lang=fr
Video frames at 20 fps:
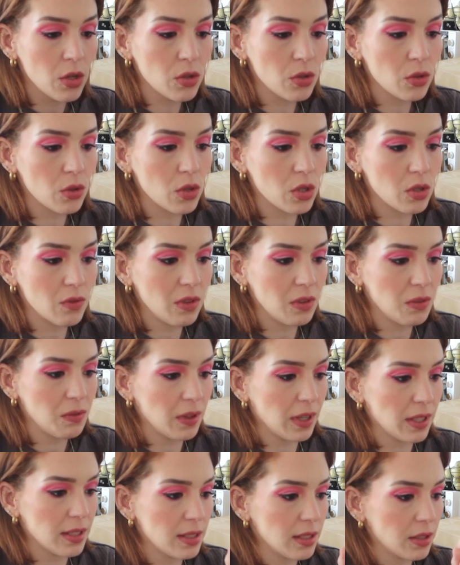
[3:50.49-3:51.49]
Ce que je vais
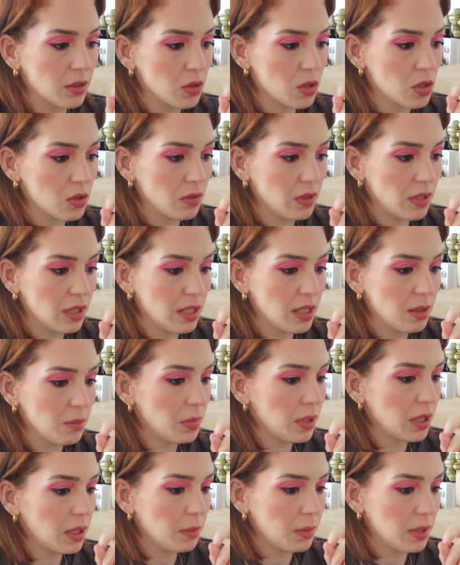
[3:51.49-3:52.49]
faire c'est que je vais
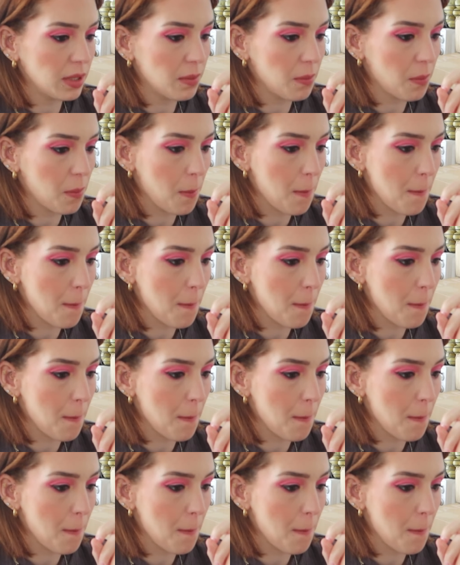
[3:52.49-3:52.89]
imprimer